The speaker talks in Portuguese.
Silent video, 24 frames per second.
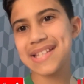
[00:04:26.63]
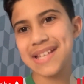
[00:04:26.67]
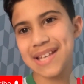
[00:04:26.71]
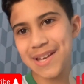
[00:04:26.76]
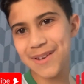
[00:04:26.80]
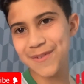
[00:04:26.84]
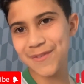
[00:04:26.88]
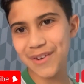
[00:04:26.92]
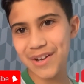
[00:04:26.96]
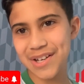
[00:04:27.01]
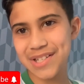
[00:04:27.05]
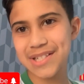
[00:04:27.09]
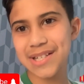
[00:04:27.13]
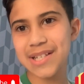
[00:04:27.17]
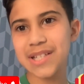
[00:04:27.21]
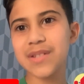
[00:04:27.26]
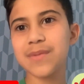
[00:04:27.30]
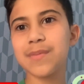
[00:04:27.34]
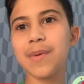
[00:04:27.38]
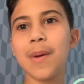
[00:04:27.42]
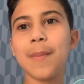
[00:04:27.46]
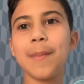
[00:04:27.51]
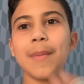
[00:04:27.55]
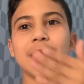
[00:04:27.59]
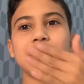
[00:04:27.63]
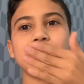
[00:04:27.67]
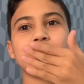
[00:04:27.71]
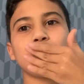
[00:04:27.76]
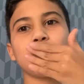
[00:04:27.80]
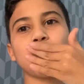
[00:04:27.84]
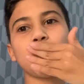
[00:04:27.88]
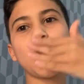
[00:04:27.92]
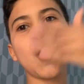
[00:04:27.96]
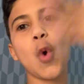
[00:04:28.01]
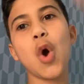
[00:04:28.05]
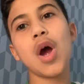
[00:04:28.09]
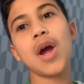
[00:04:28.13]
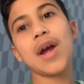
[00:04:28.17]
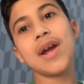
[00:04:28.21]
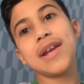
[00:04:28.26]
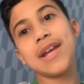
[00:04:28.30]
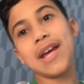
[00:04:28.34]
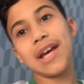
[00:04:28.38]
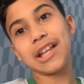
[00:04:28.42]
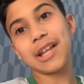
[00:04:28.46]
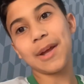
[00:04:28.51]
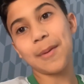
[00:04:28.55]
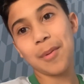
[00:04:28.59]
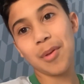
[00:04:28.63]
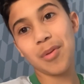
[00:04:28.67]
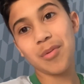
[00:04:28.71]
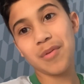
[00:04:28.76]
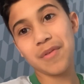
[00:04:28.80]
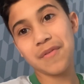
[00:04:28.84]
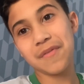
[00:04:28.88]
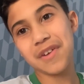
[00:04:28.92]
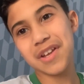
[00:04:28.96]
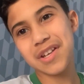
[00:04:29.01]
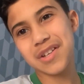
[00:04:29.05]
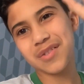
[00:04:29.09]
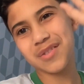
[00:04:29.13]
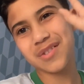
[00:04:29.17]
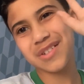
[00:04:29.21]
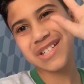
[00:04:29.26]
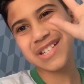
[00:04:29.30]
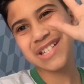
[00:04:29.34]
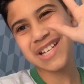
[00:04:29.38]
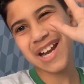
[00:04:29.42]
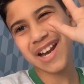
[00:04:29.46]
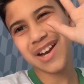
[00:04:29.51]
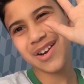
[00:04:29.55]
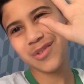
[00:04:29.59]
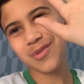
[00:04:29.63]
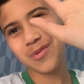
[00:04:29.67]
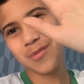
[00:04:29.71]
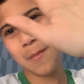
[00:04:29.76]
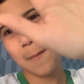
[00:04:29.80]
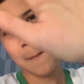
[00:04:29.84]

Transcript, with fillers: E foi, gente, super beijo e até o próximo vídeo. Tchau!